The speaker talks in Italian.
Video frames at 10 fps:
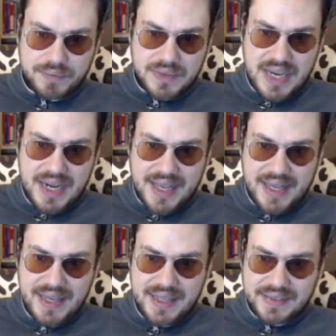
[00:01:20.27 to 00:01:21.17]
della
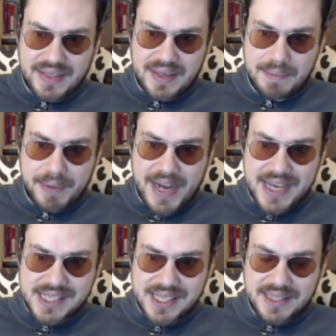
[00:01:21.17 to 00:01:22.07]
grinta, del
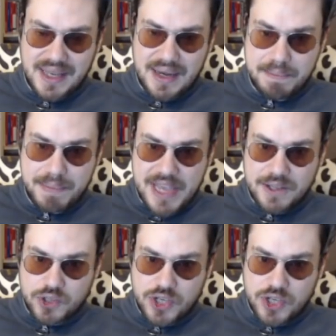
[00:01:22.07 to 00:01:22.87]
pressing, dell'impegno.